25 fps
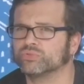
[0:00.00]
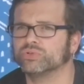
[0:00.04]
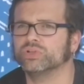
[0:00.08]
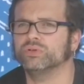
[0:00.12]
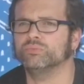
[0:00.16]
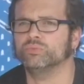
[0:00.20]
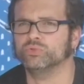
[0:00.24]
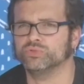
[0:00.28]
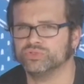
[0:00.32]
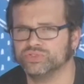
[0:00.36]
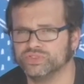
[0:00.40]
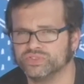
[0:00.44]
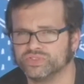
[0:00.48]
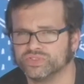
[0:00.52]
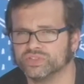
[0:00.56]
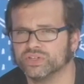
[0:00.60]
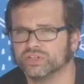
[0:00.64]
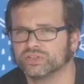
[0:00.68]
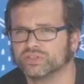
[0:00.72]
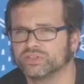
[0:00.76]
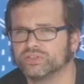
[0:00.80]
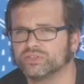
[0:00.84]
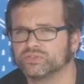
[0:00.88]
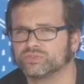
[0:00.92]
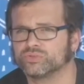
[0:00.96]
Tous les
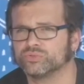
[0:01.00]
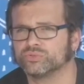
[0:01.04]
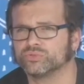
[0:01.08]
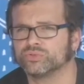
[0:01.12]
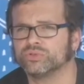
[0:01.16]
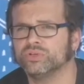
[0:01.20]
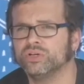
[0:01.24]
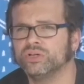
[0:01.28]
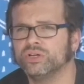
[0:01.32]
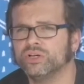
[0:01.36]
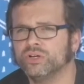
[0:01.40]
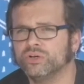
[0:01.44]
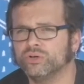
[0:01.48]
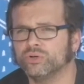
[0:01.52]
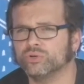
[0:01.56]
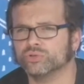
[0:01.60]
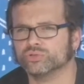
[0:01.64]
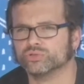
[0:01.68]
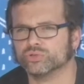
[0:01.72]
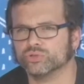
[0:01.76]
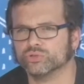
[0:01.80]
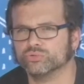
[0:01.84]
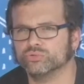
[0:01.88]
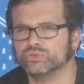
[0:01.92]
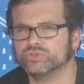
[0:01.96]
musiciens qui sont
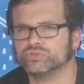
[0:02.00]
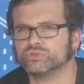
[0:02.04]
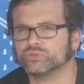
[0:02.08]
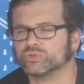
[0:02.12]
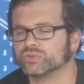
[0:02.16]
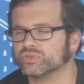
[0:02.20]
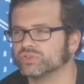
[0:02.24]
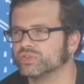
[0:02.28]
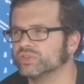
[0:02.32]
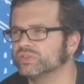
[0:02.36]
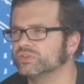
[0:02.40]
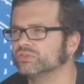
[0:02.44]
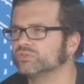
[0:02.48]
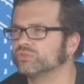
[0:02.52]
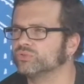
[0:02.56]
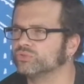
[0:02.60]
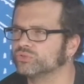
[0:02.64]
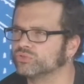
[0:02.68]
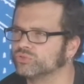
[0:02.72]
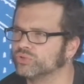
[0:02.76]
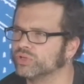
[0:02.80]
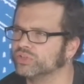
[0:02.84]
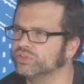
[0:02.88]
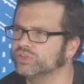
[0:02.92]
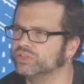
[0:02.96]
aujourd'hui sur scène
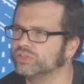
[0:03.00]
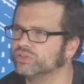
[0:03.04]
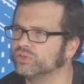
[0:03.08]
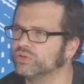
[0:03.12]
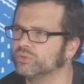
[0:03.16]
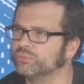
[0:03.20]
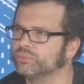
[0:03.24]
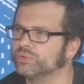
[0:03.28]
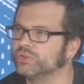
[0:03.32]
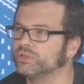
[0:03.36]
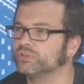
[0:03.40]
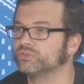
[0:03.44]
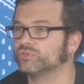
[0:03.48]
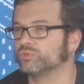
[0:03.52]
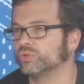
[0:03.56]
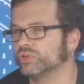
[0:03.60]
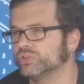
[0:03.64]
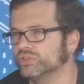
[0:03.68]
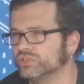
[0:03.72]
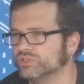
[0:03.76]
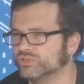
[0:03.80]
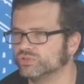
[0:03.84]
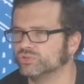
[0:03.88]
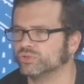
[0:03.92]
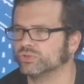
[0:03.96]
sont soit des copains, soit
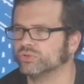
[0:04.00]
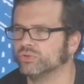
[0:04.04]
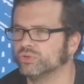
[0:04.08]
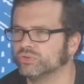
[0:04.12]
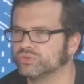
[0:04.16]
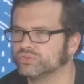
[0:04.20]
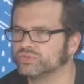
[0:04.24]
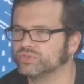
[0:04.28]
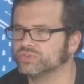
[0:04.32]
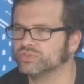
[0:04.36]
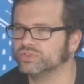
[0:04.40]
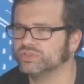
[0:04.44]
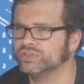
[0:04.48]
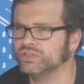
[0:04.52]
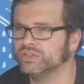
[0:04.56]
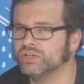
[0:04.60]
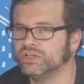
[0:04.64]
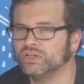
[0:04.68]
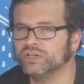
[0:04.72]
des gens de Lancy,